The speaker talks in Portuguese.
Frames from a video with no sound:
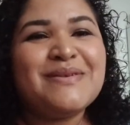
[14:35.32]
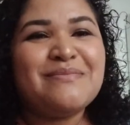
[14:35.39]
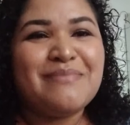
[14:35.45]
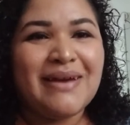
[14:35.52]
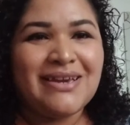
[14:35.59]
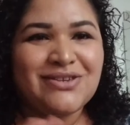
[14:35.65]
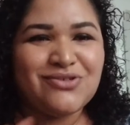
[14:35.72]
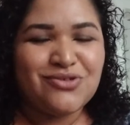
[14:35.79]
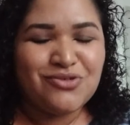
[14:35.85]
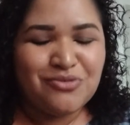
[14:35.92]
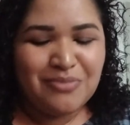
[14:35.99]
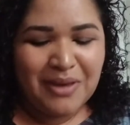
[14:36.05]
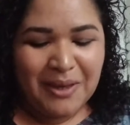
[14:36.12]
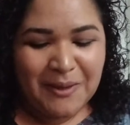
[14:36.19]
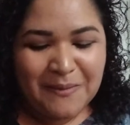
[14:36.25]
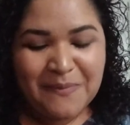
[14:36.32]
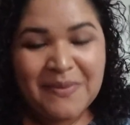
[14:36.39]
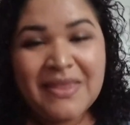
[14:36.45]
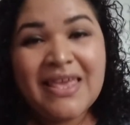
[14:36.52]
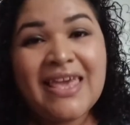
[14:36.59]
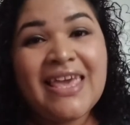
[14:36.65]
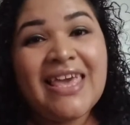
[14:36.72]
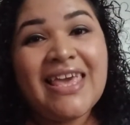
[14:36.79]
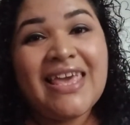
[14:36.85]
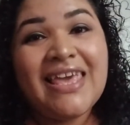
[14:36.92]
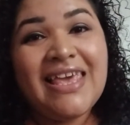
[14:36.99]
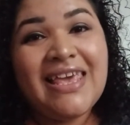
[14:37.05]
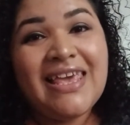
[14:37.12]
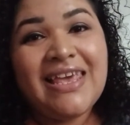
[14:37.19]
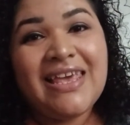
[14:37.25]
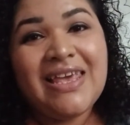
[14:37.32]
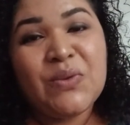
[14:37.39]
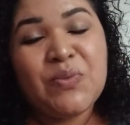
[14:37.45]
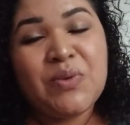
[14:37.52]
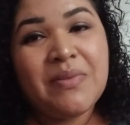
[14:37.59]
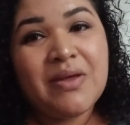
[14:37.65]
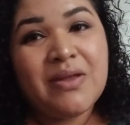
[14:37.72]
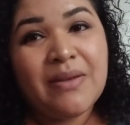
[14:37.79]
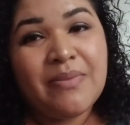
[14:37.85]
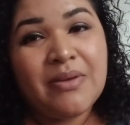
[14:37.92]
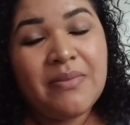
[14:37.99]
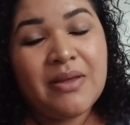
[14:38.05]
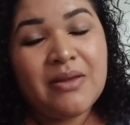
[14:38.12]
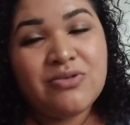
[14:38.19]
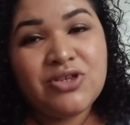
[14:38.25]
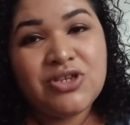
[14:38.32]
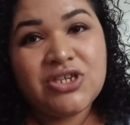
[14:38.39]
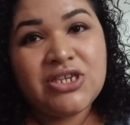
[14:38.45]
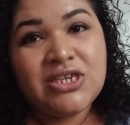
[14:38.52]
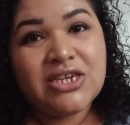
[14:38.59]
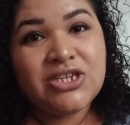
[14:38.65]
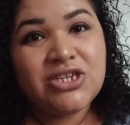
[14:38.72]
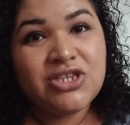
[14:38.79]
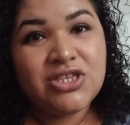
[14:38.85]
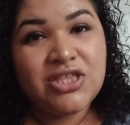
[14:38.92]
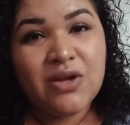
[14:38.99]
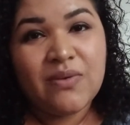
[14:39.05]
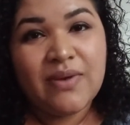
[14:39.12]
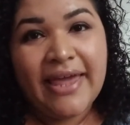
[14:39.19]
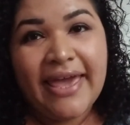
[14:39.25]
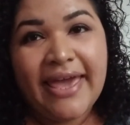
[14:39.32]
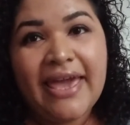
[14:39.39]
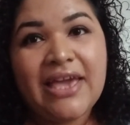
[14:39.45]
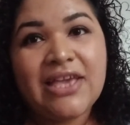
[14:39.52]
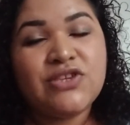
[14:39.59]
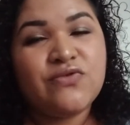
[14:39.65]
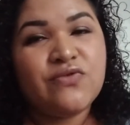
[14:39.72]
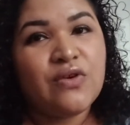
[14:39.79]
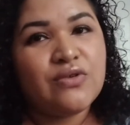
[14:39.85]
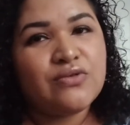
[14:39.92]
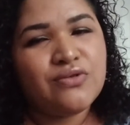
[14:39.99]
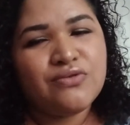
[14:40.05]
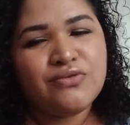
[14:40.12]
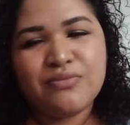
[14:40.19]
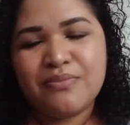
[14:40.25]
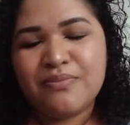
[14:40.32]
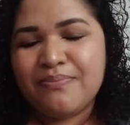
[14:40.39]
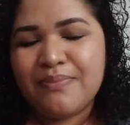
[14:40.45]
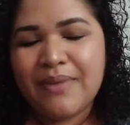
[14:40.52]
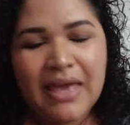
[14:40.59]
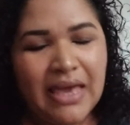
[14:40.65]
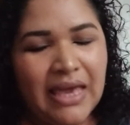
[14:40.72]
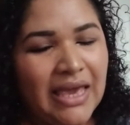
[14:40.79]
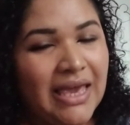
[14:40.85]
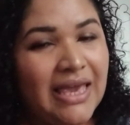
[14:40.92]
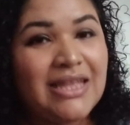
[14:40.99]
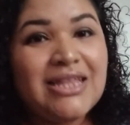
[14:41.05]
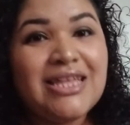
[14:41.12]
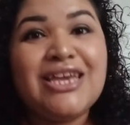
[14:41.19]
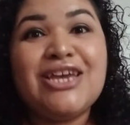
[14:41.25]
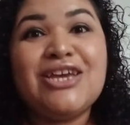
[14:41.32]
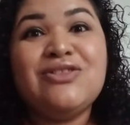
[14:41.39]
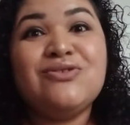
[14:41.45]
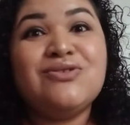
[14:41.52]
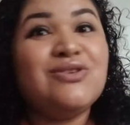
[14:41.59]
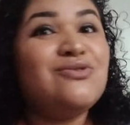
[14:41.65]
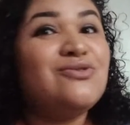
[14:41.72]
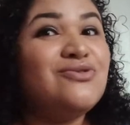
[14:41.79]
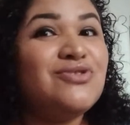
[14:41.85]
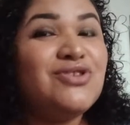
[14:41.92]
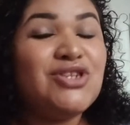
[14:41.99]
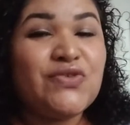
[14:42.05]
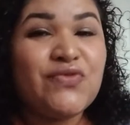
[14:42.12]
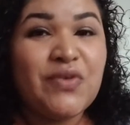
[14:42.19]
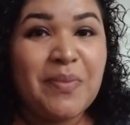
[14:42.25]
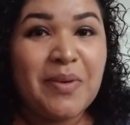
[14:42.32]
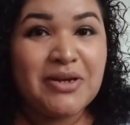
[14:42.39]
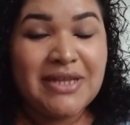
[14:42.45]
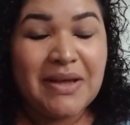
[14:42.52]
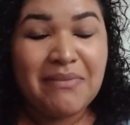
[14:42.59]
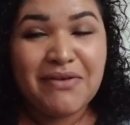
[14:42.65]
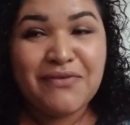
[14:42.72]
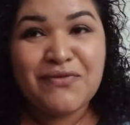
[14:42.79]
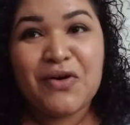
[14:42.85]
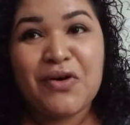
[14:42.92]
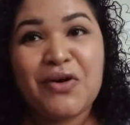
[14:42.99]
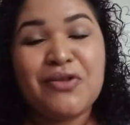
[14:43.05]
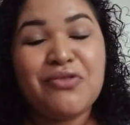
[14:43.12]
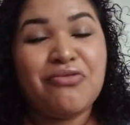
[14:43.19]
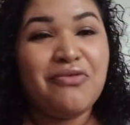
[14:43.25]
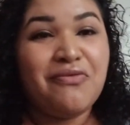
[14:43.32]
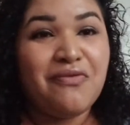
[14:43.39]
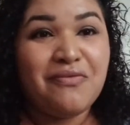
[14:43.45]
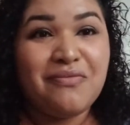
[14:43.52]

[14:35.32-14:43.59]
Mas tudo bem. E o primeiro, primeiro dia a gente deu leite, ficou tudo bem. No segundo dia eu fui postar uma foto e,